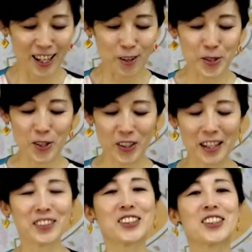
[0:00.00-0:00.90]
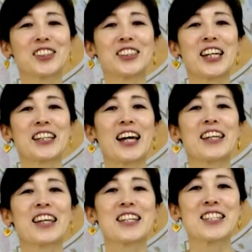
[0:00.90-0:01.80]
面白楽しく
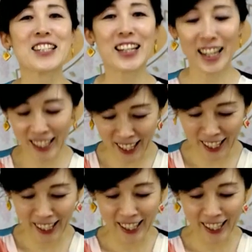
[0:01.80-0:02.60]
体験しながら